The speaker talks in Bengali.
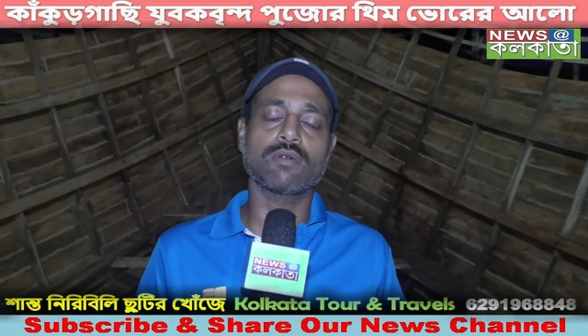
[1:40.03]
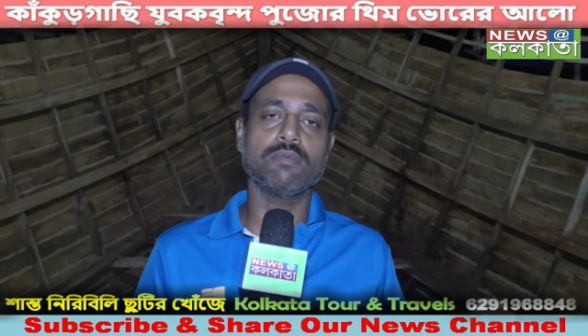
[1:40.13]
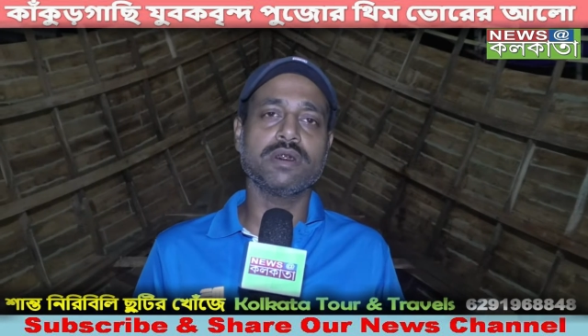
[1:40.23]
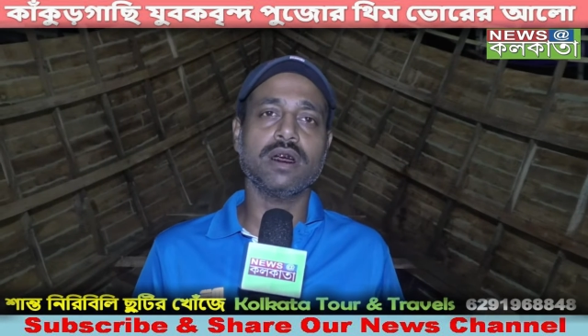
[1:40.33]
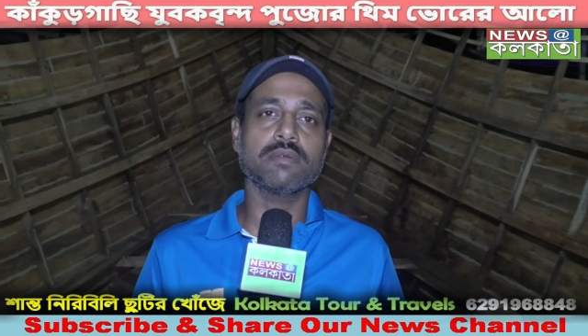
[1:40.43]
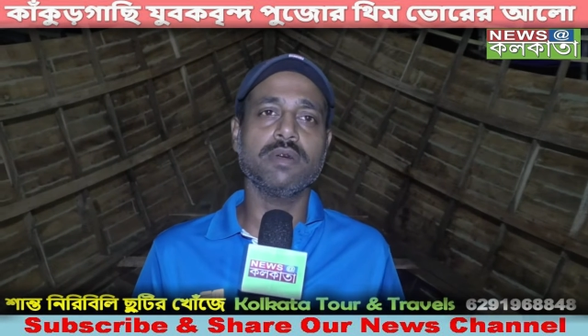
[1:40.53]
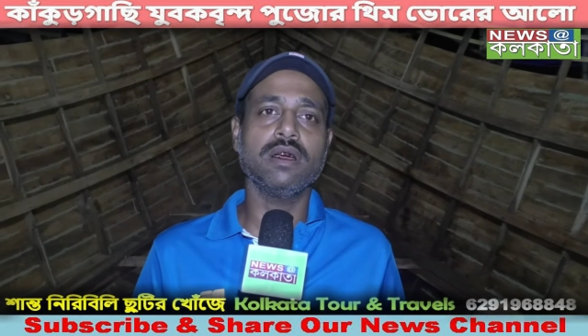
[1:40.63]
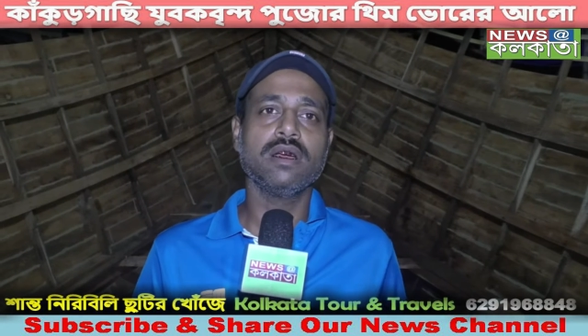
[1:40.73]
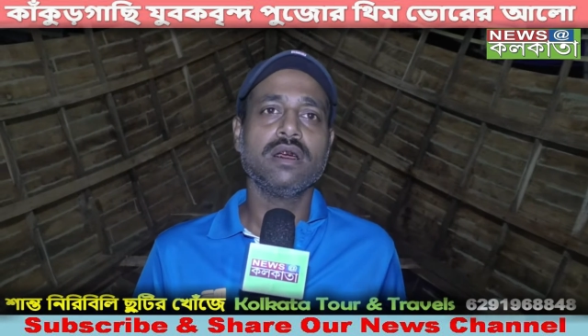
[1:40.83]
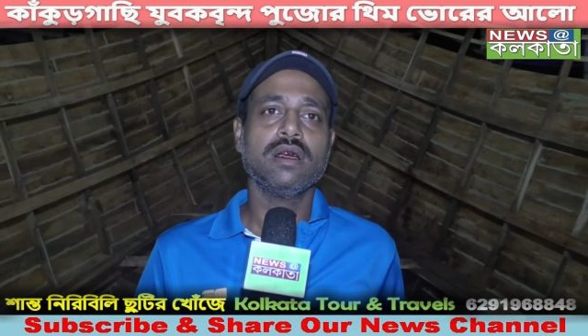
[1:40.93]
এরকমই থাকবে
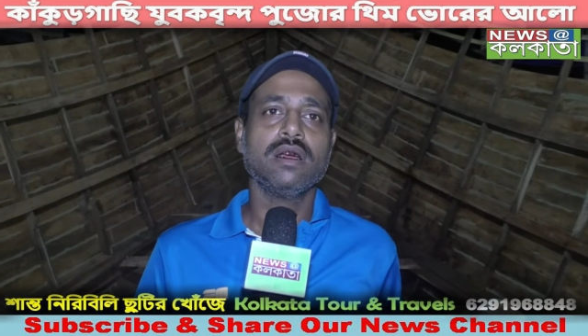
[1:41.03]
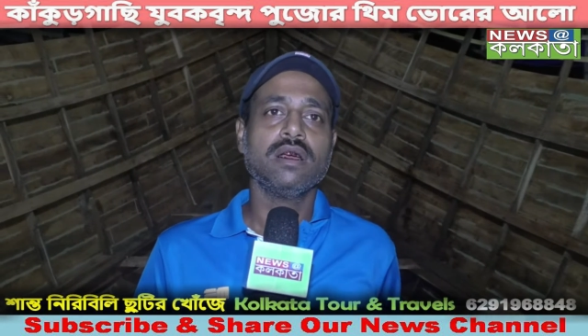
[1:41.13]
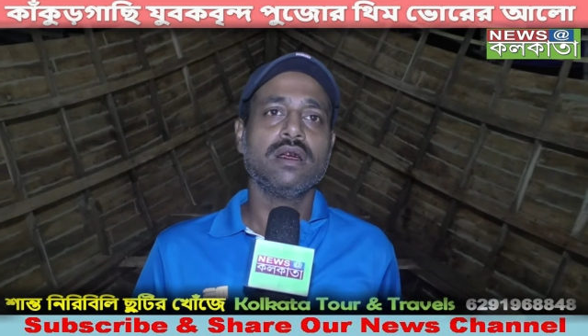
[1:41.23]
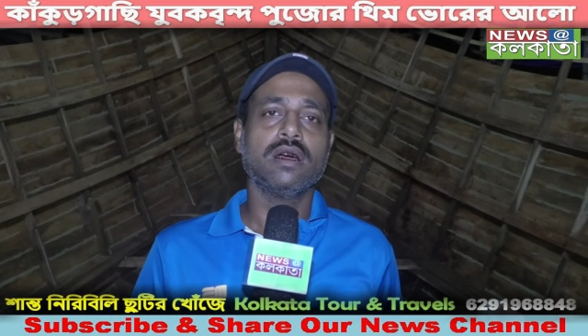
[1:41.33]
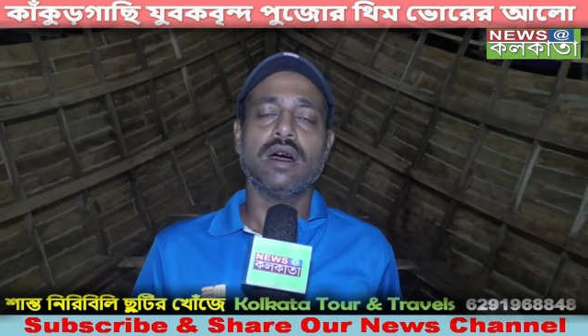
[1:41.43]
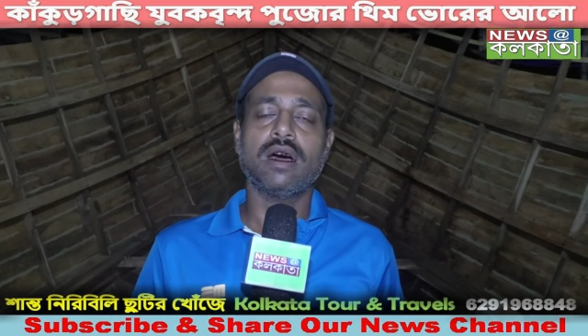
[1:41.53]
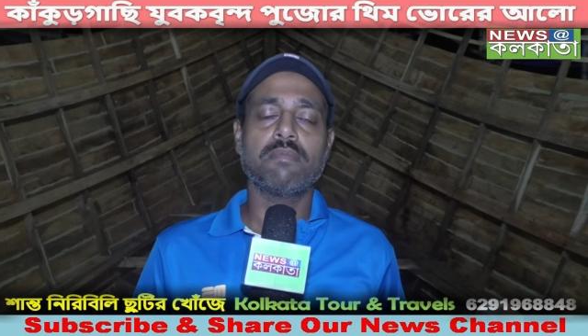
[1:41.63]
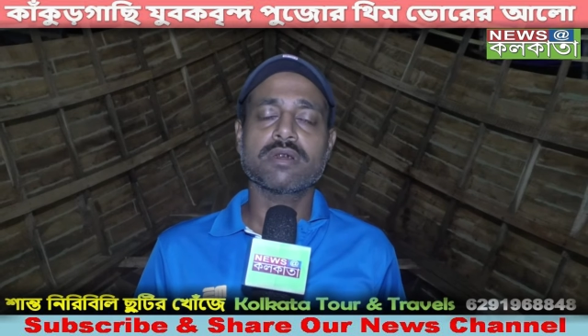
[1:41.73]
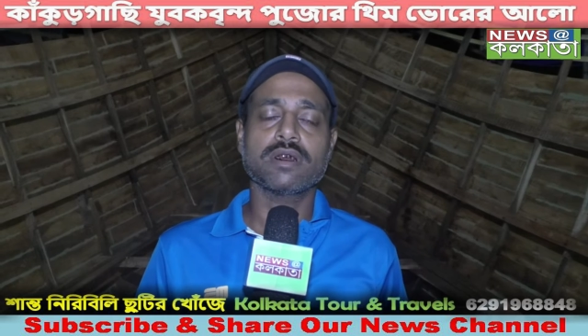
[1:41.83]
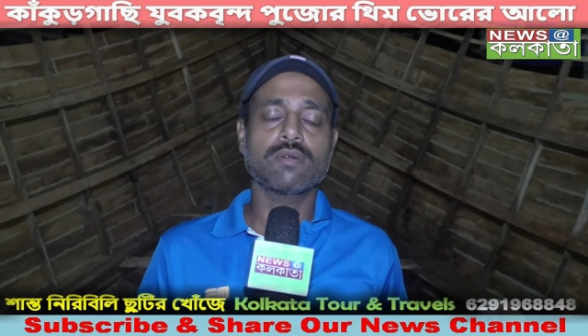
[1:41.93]

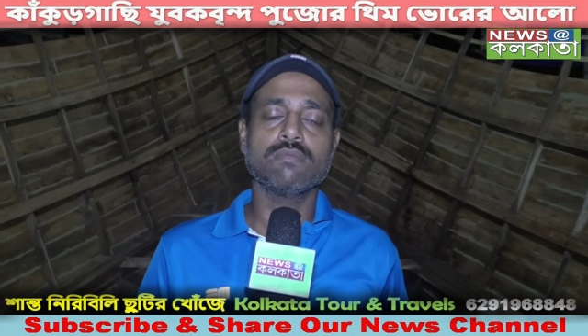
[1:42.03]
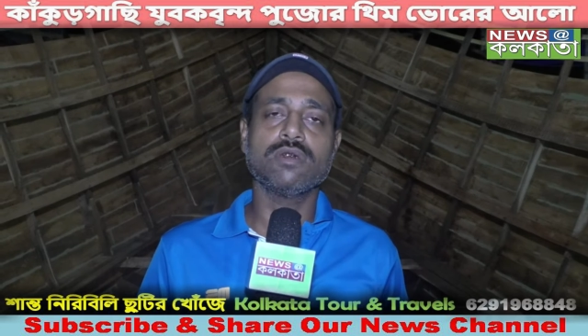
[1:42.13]
আমরা সেরকম